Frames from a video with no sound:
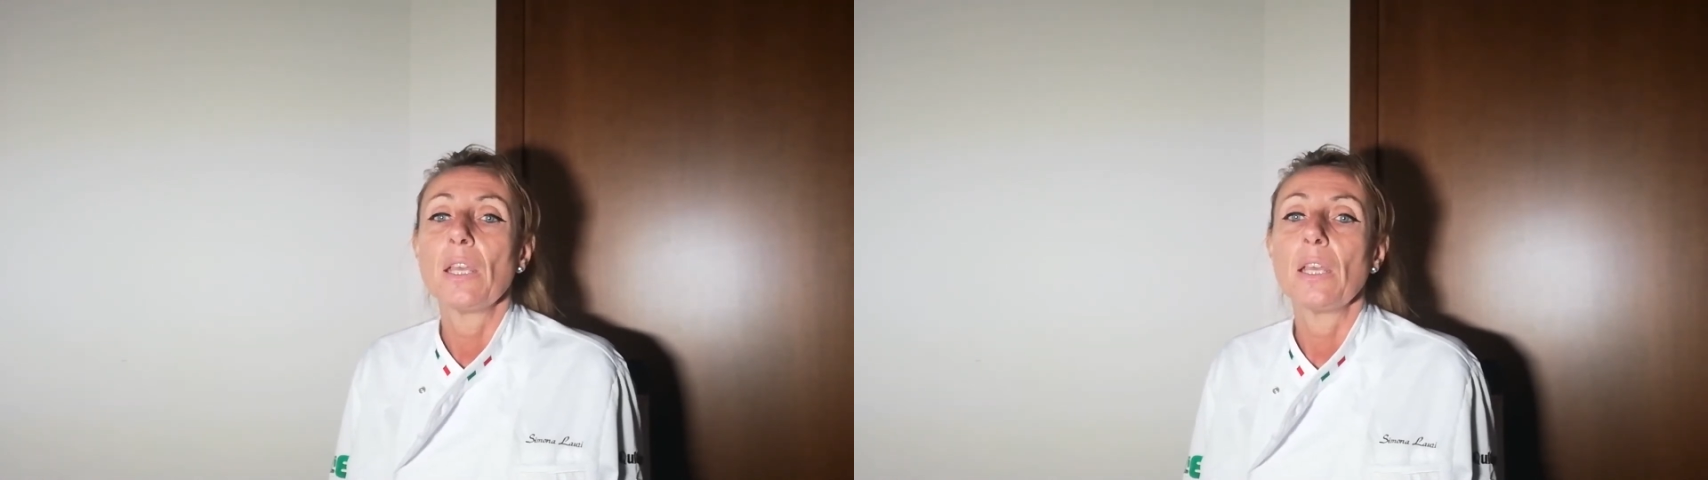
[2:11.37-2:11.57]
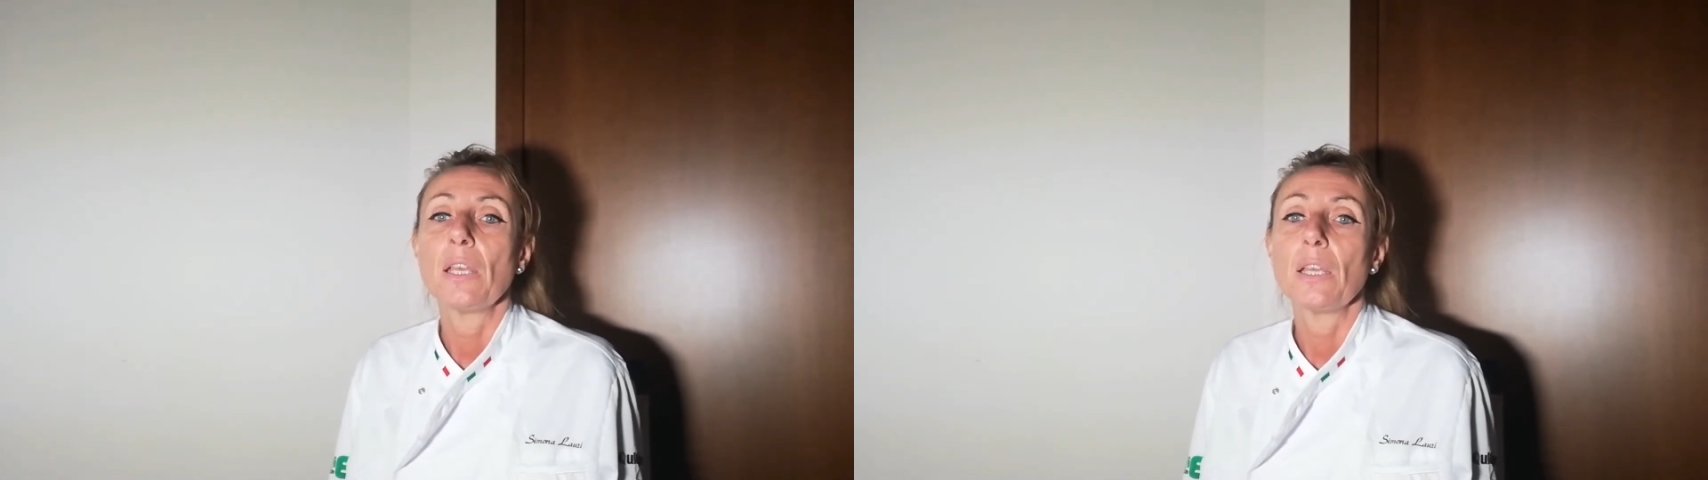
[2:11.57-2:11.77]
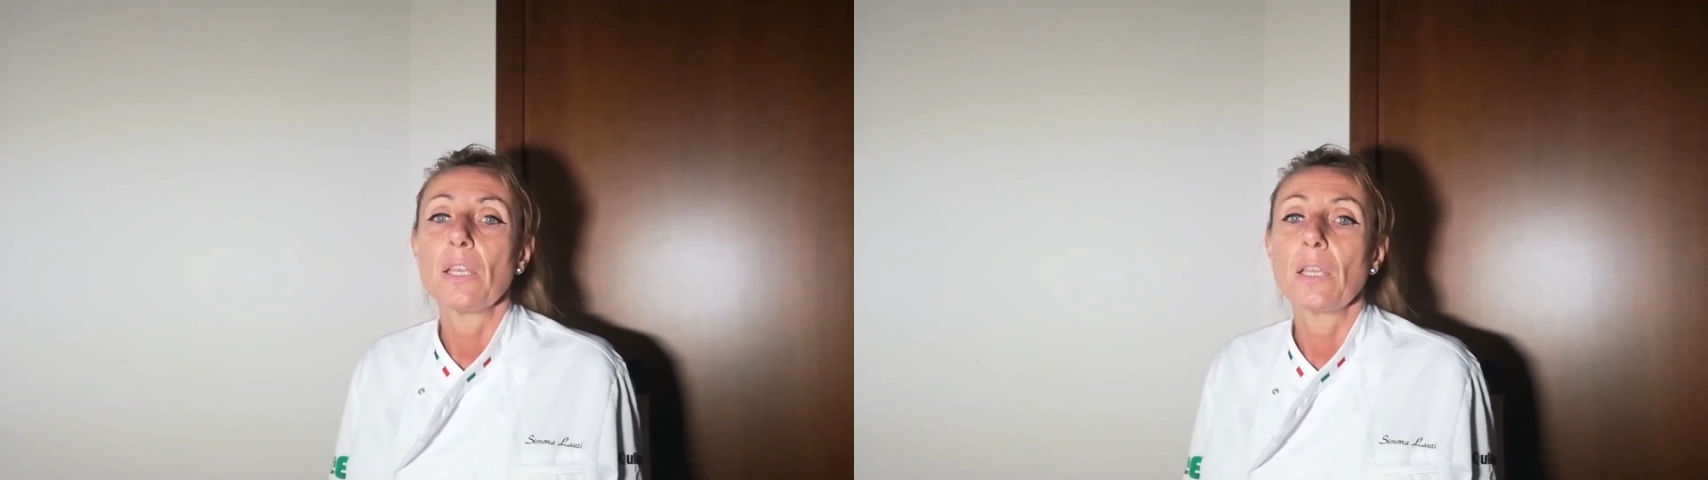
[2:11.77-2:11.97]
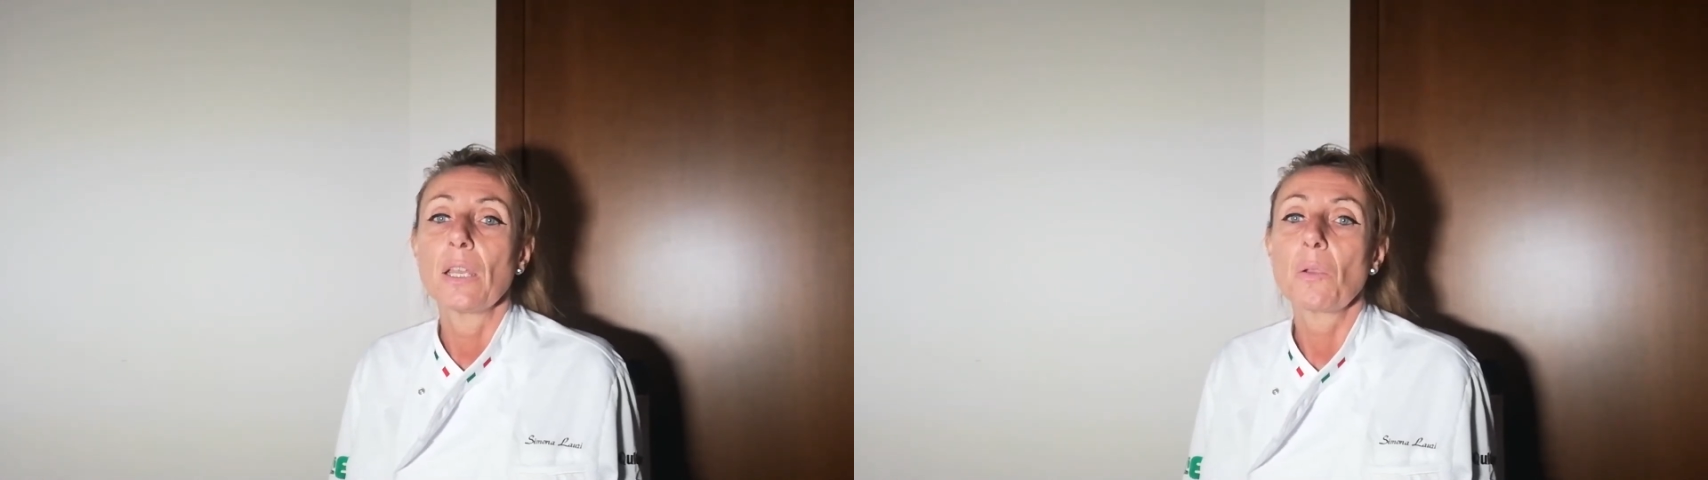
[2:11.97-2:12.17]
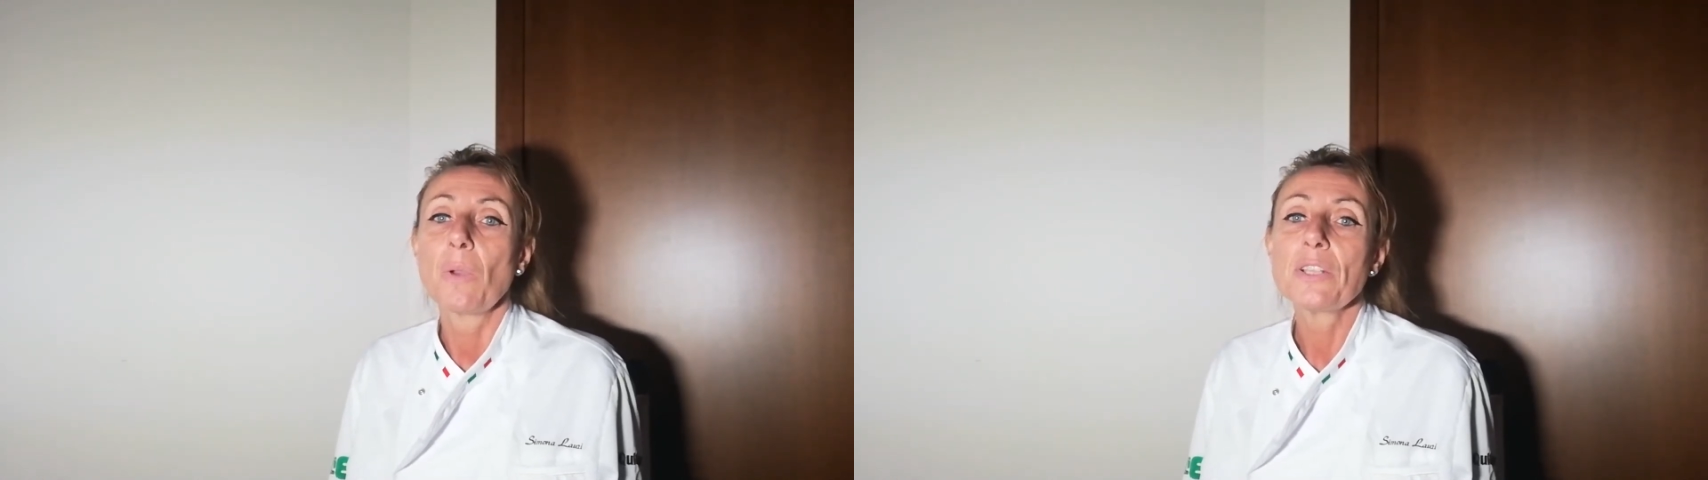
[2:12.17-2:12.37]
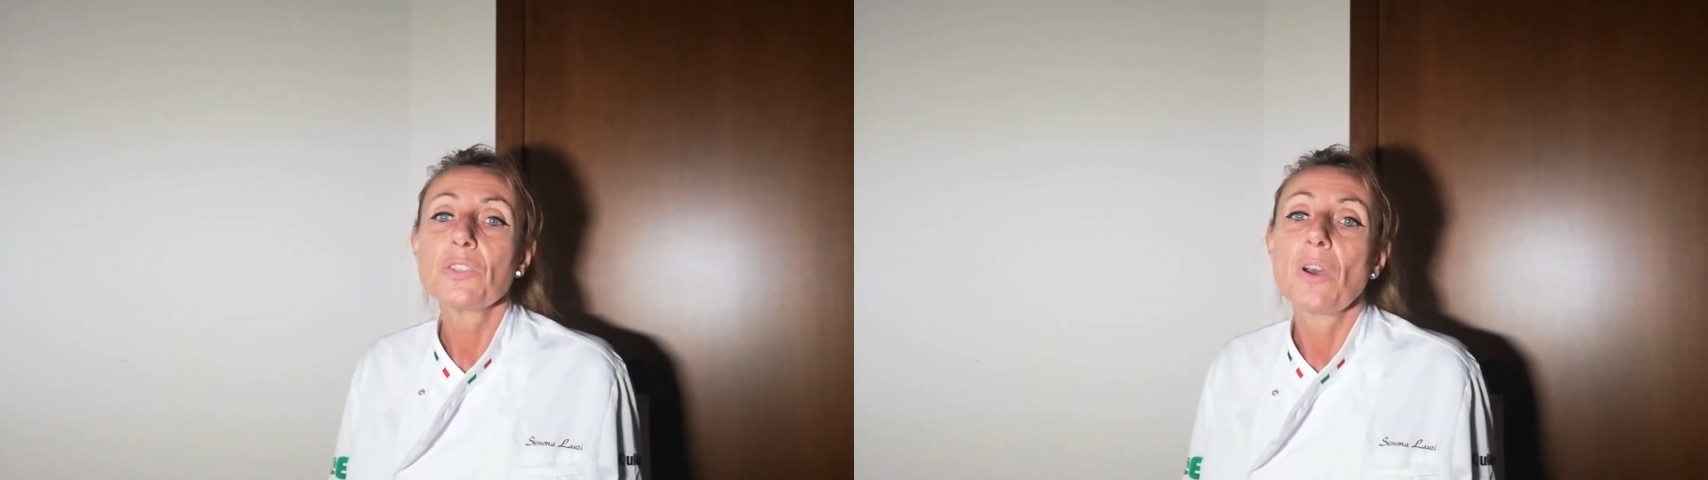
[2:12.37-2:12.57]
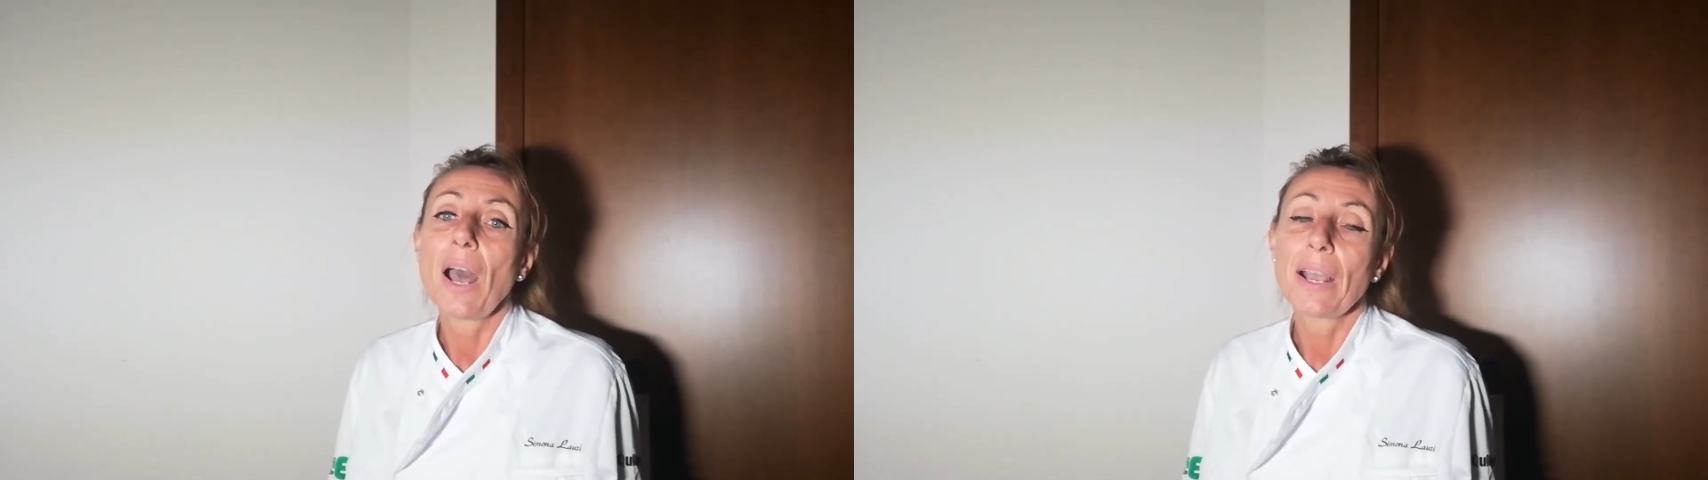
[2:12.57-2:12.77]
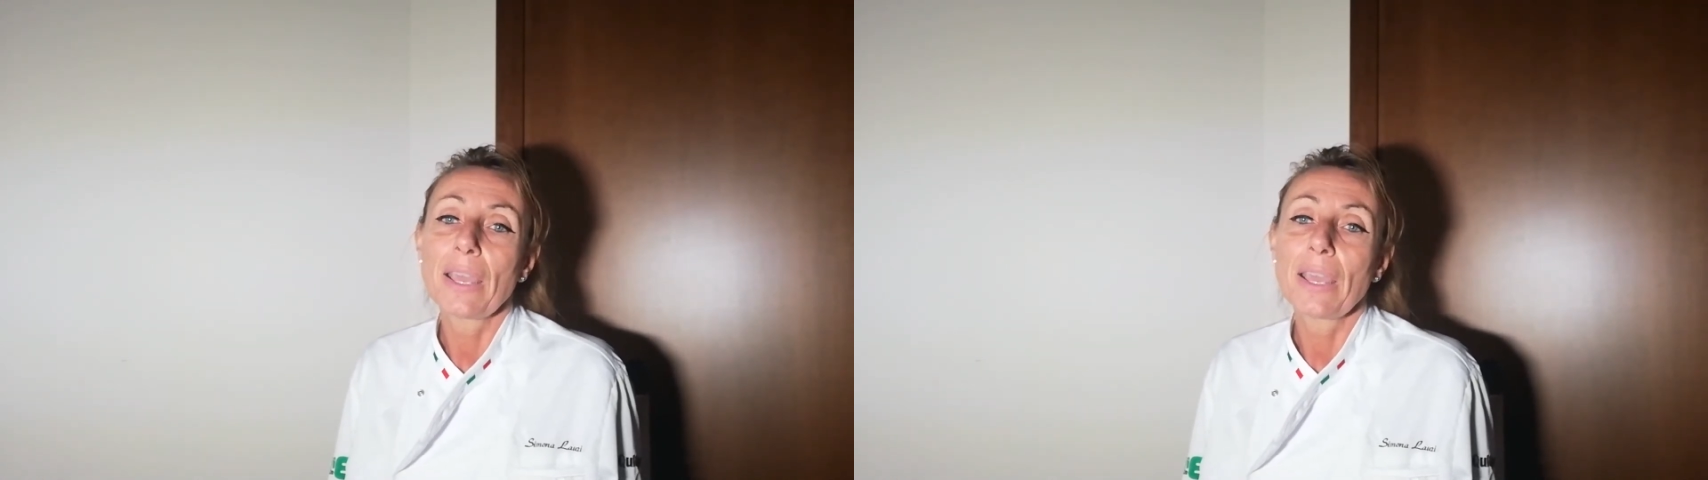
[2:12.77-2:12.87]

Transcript: Eh, questo ha